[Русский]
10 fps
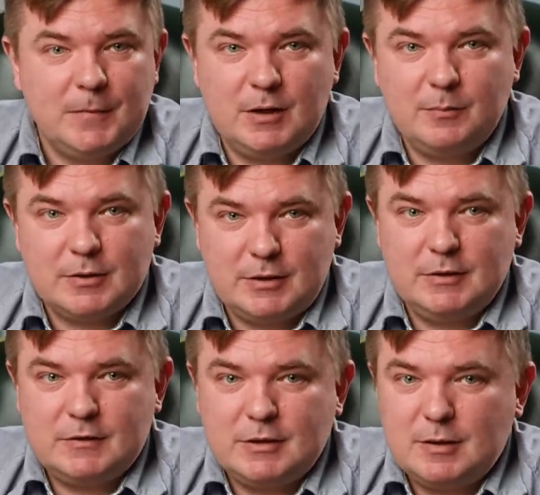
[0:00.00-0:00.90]

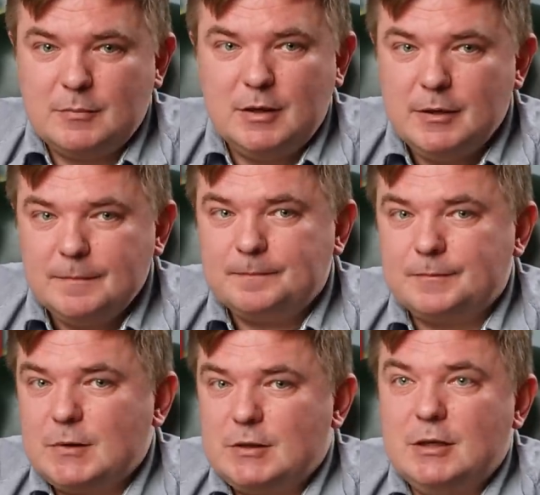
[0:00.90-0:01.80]
непосредственно там
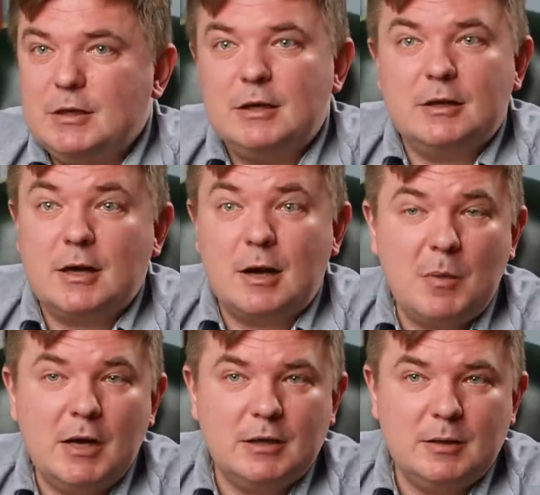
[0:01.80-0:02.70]
сделали это как
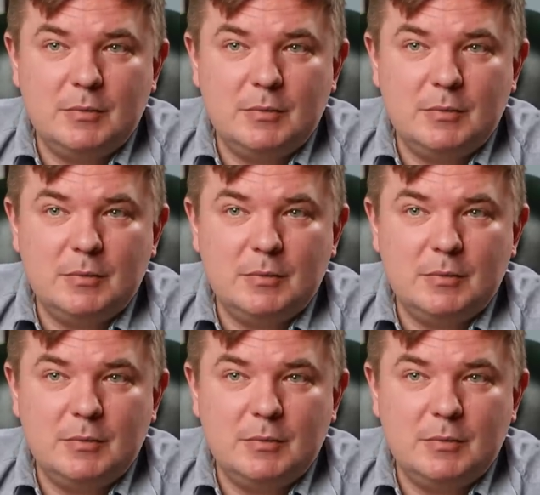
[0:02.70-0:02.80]
маленький